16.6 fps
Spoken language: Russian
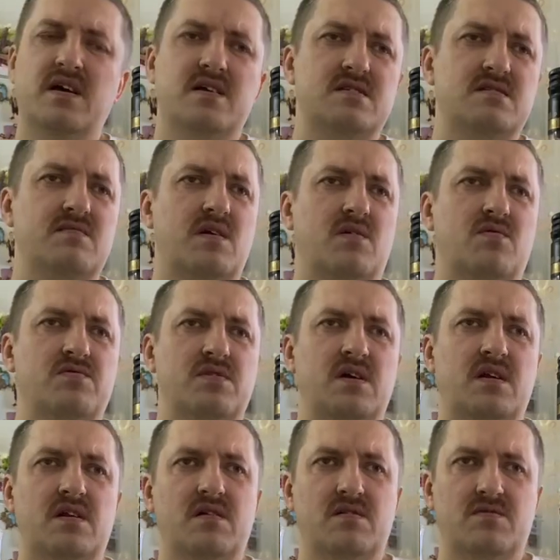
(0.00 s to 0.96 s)
сверху
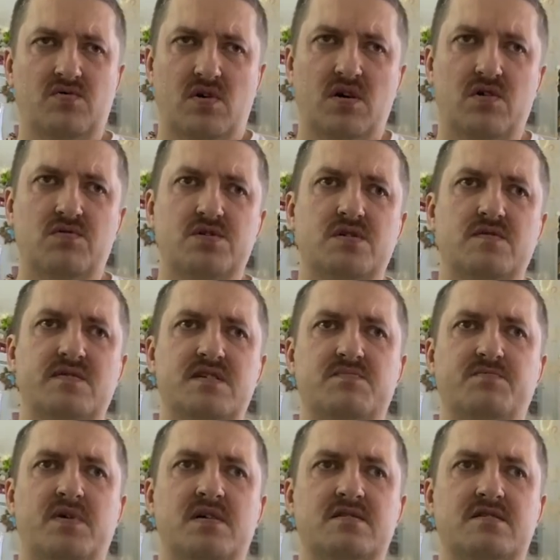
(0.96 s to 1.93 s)
налил, ну хорошего
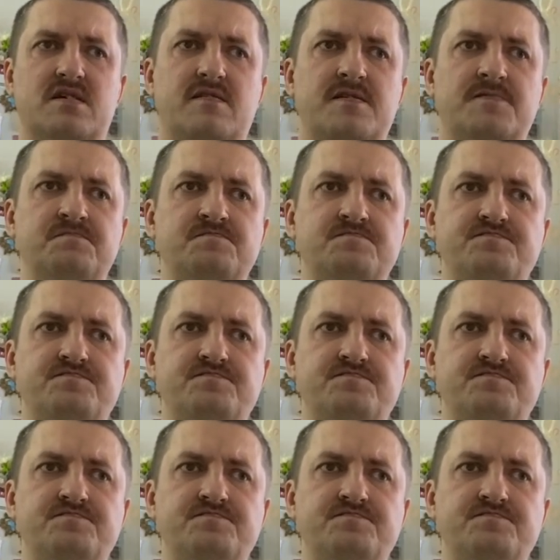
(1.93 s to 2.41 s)
испанского.